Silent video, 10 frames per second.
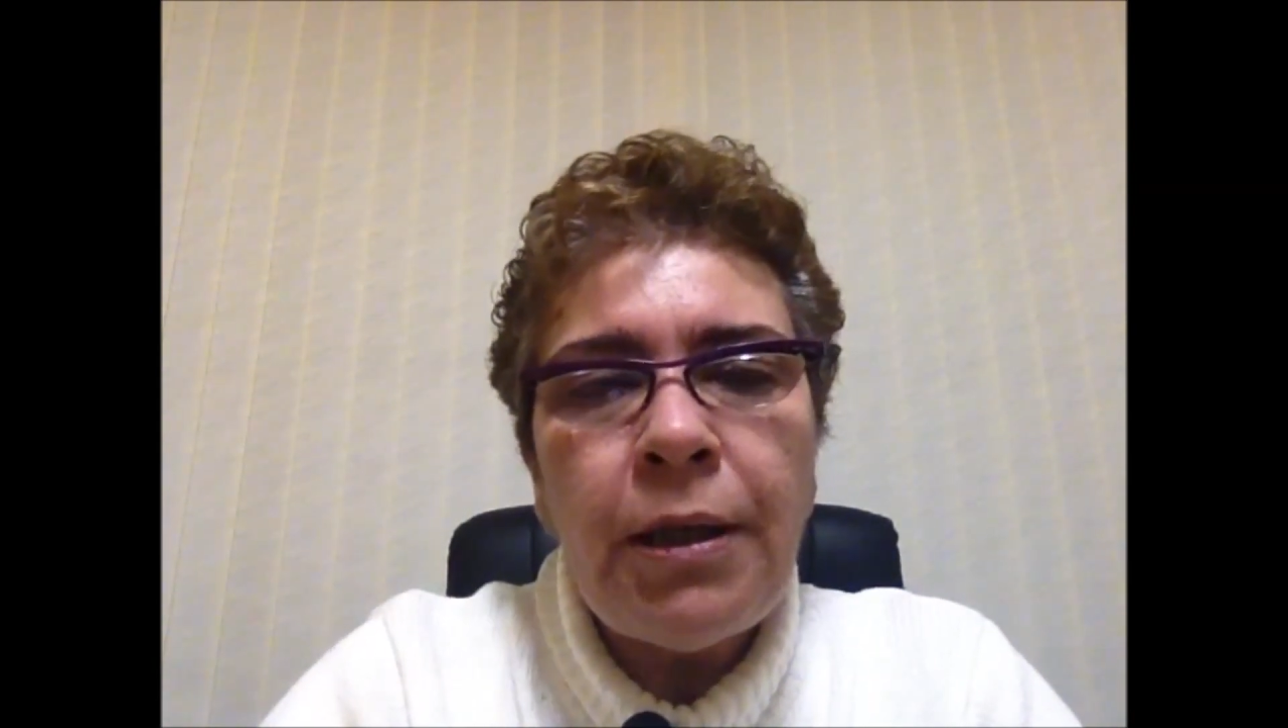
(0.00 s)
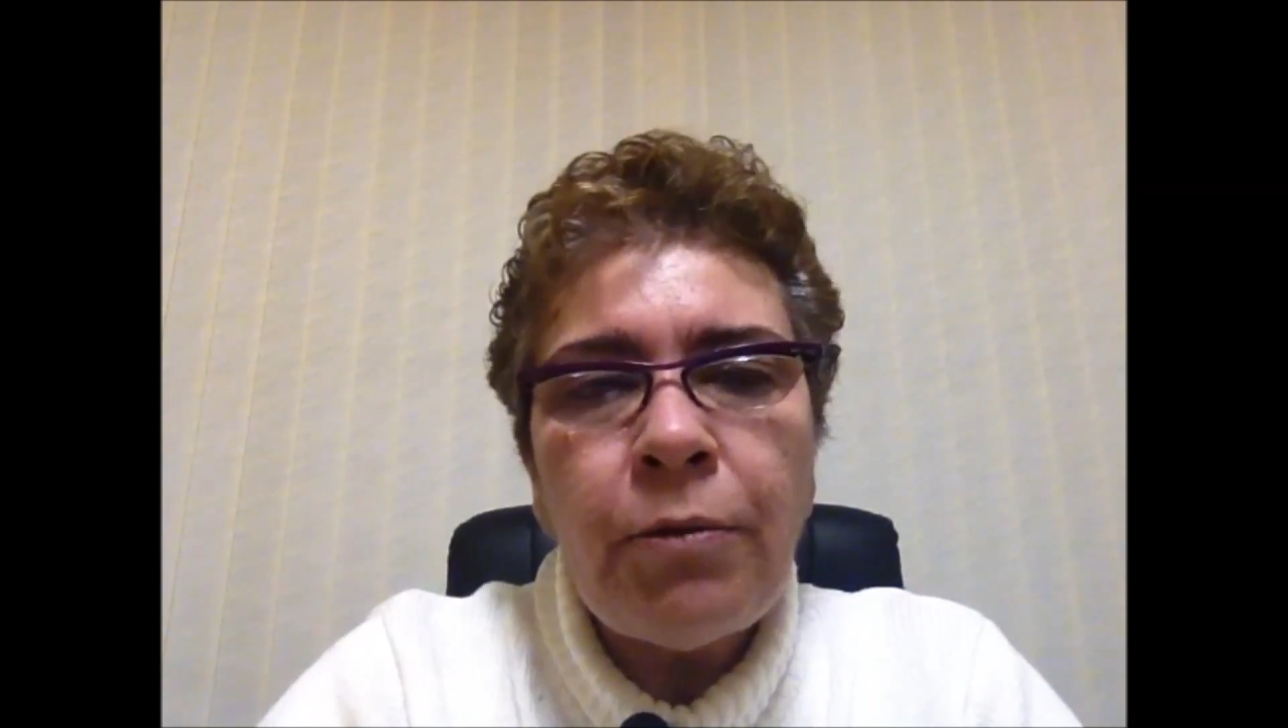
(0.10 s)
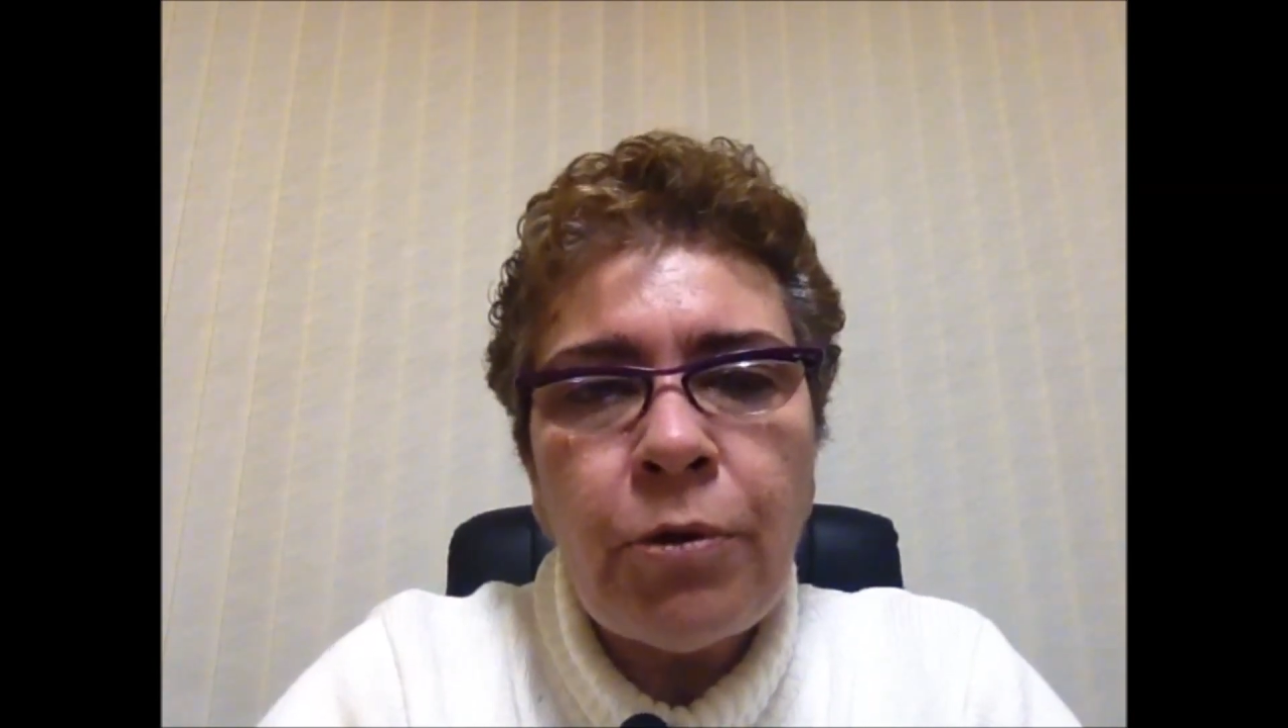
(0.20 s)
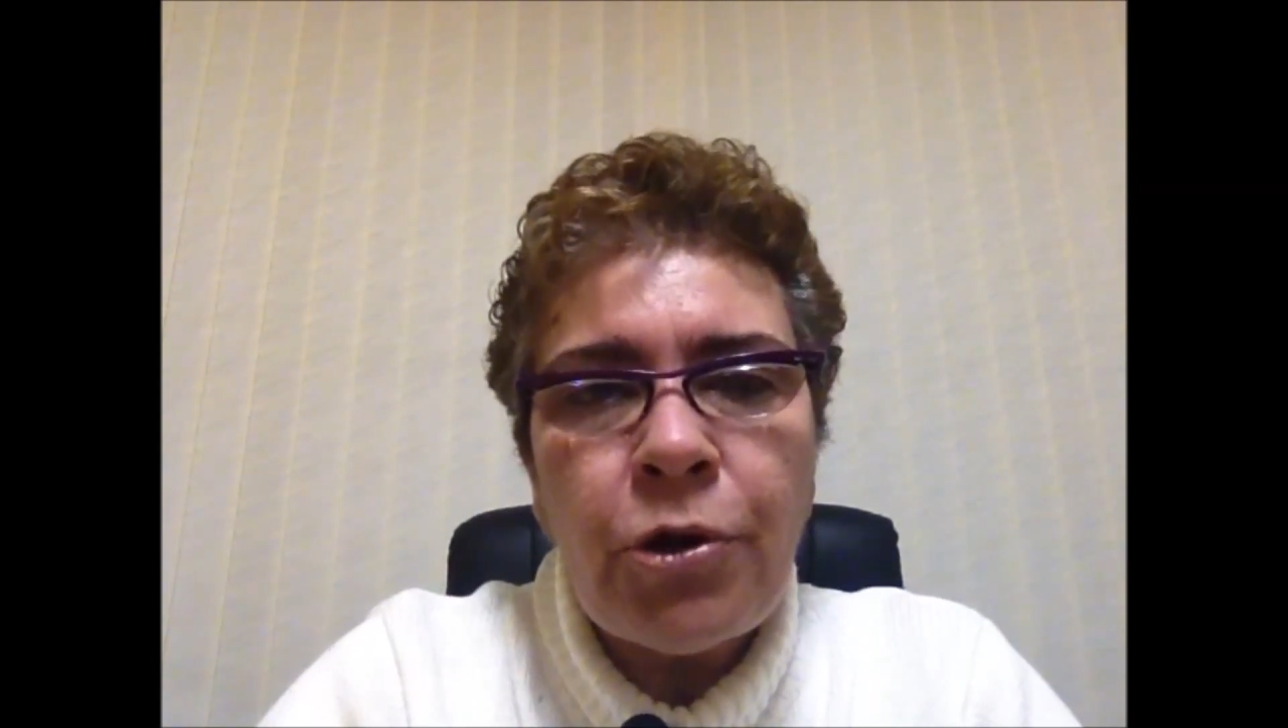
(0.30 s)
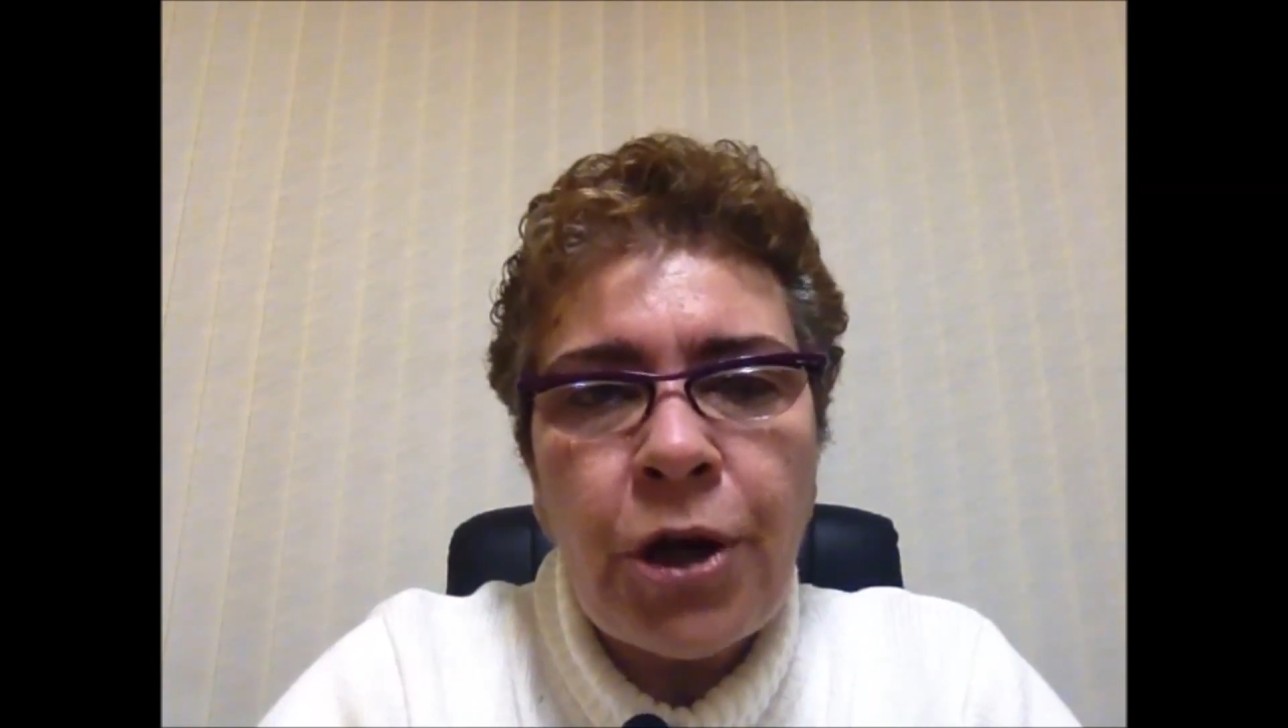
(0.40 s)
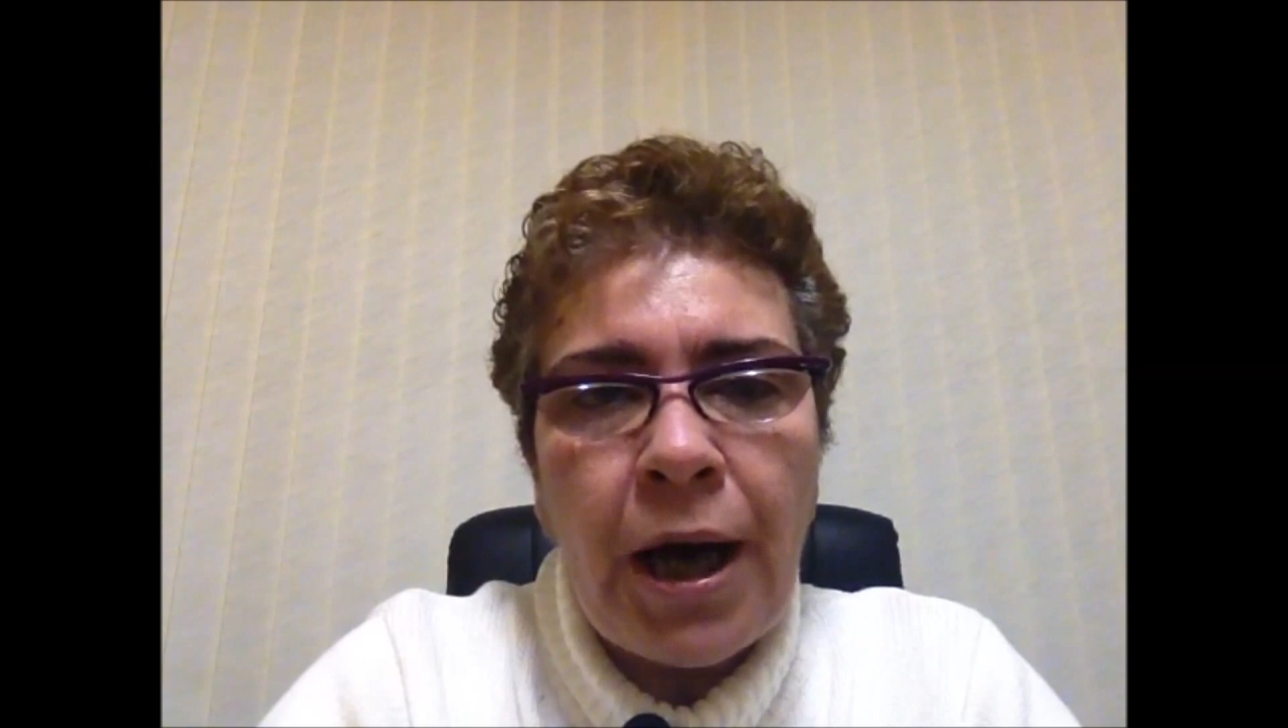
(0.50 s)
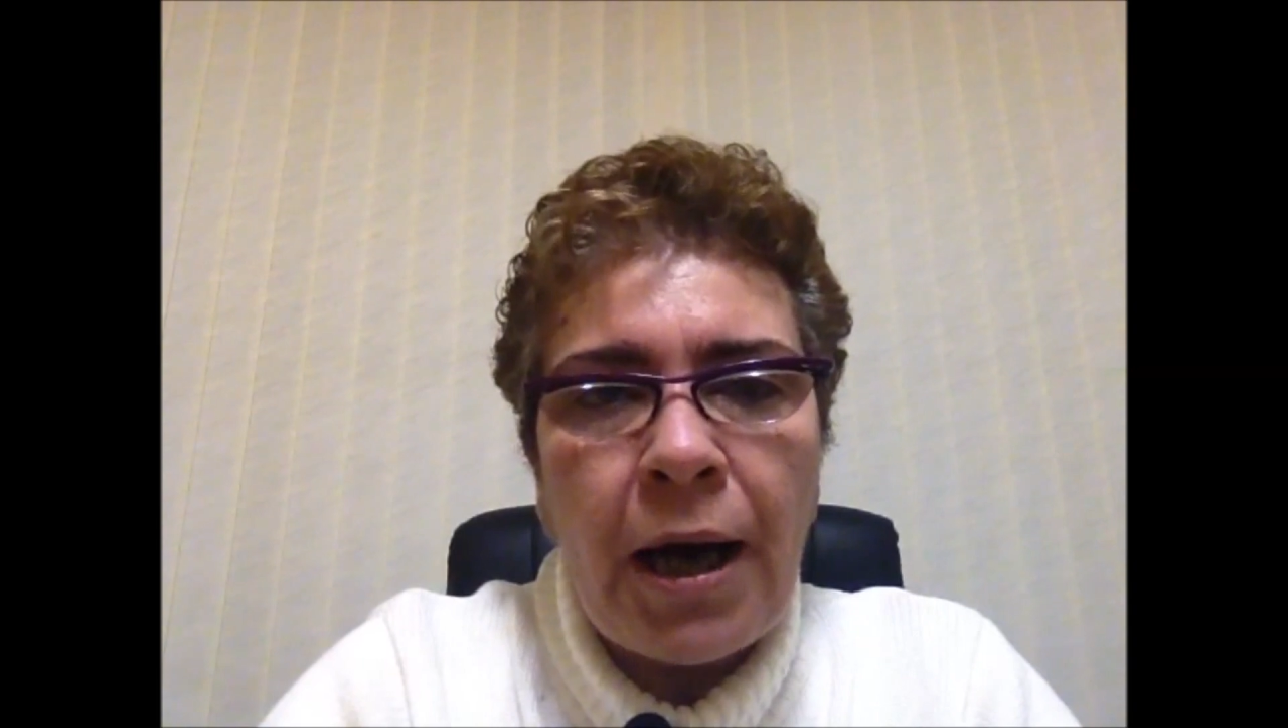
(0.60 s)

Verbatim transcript: litros de